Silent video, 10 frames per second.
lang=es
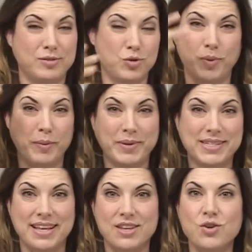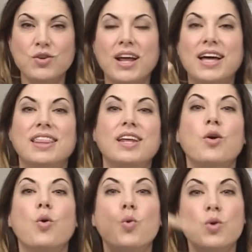super pestañón
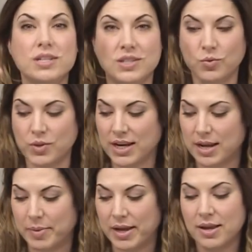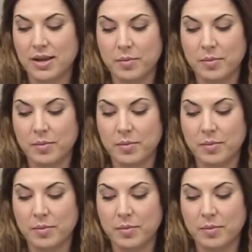hacer una segunda capa.